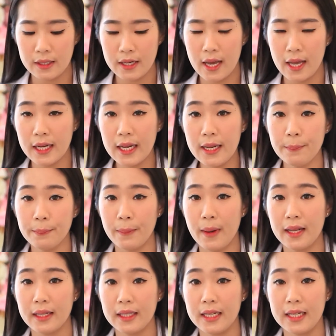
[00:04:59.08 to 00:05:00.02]
dari
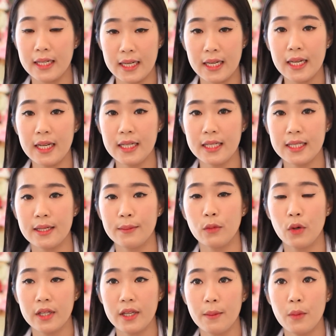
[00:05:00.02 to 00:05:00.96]
empat ini
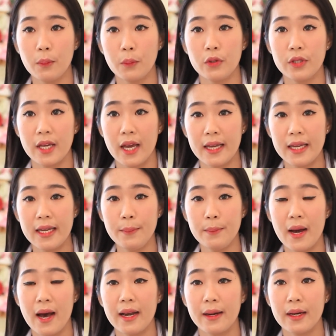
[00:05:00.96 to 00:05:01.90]
semuanya mempunyai bahan